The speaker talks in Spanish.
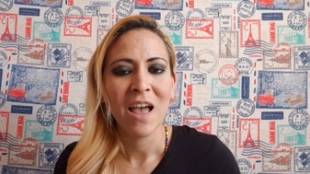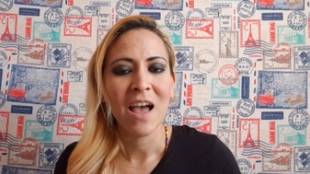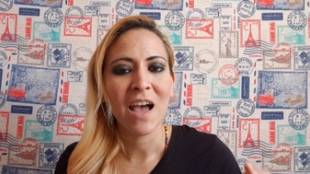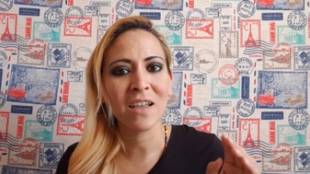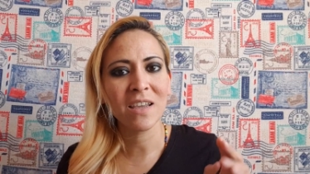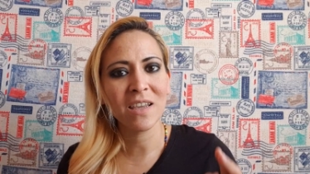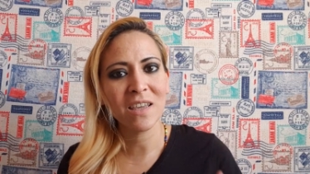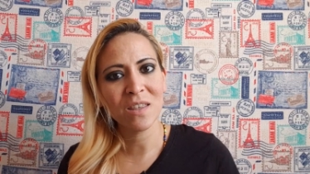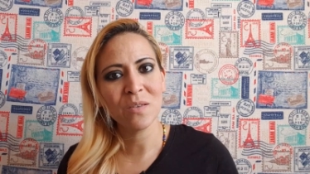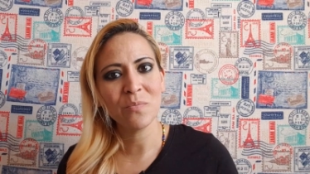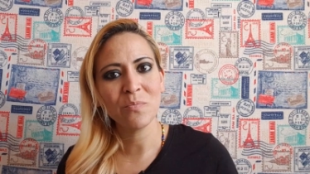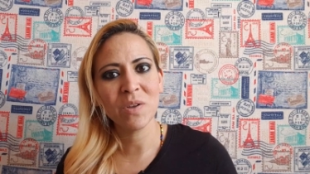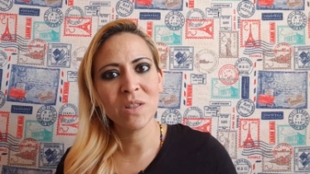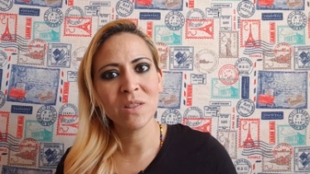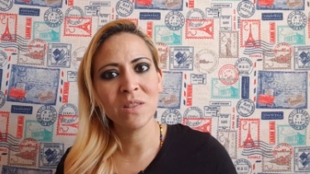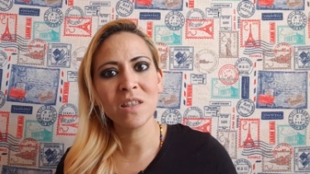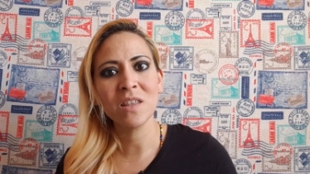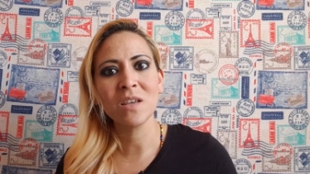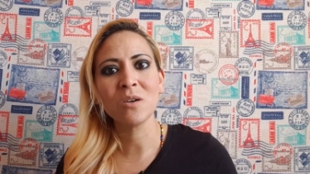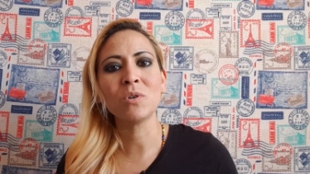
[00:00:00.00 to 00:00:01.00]
Aquí
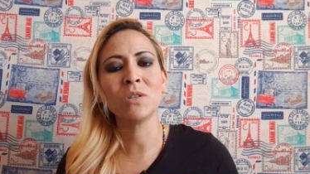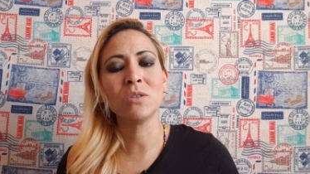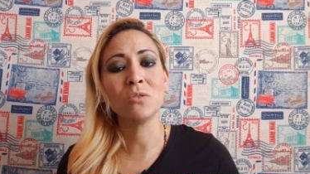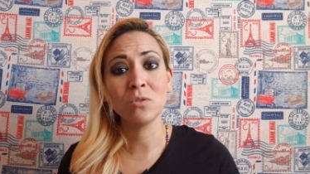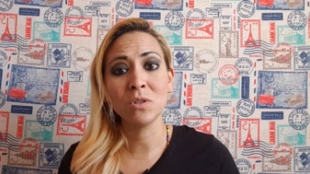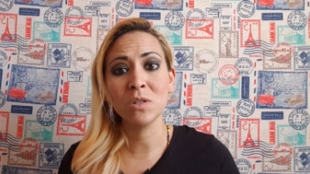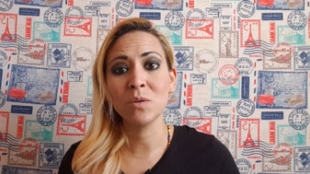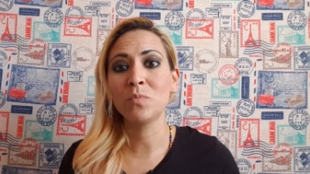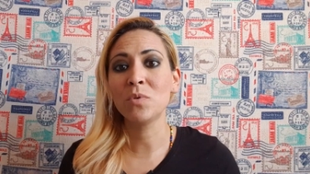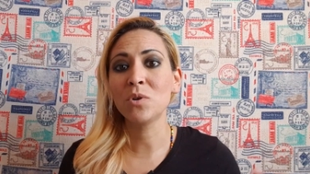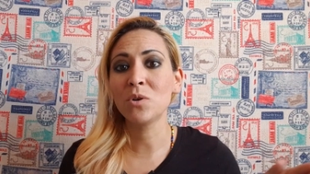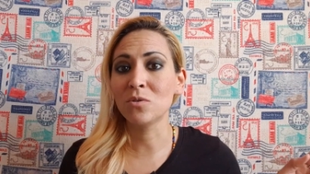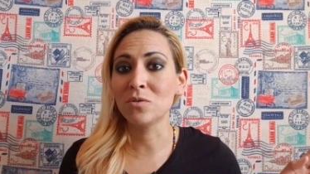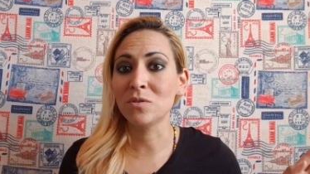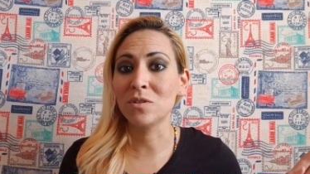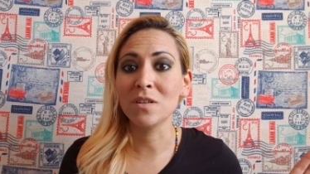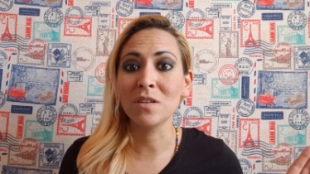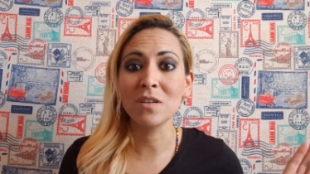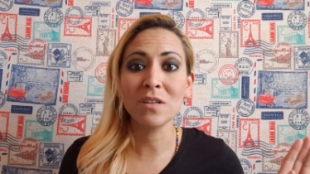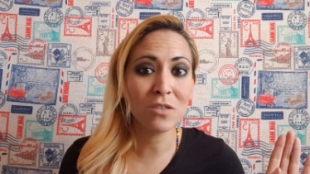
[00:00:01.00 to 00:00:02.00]
depende de cuánto tiempo
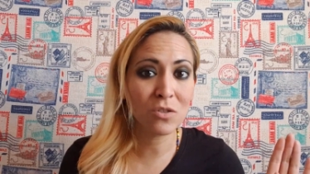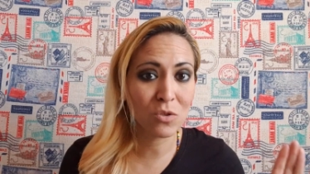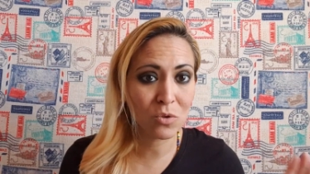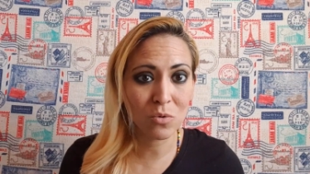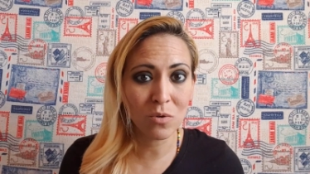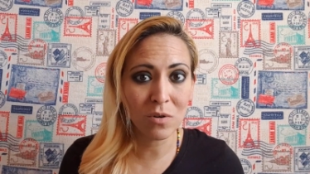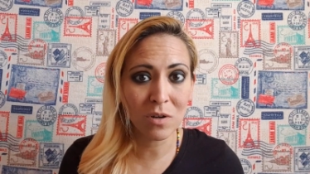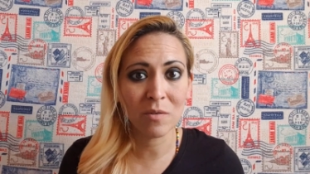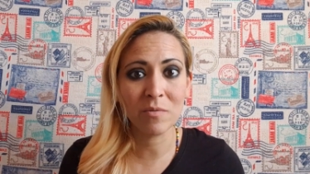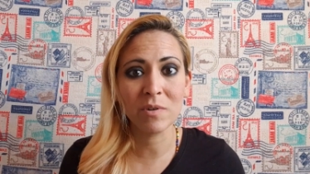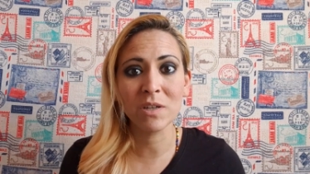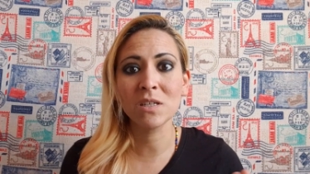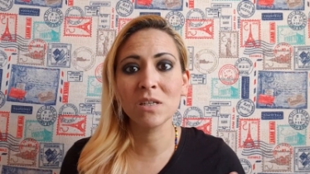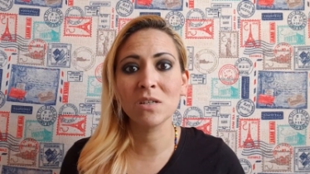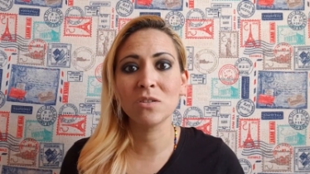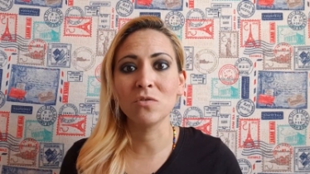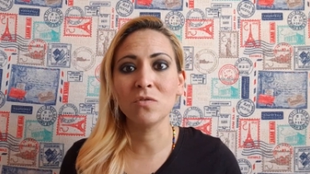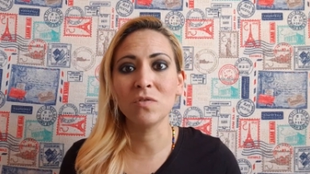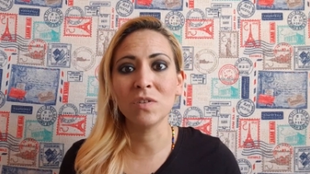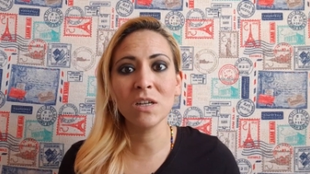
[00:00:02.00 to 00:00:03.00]
consideres tú que vas a
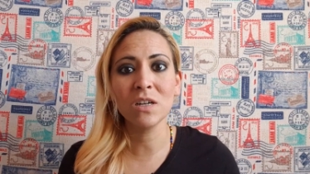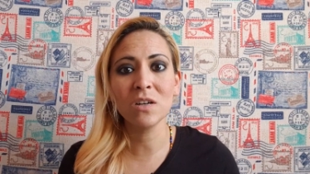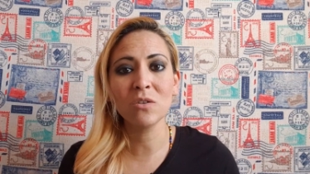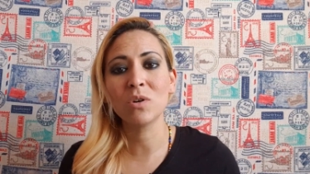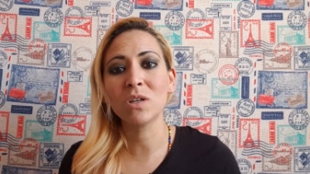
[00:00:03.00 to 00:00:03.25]
sufrir,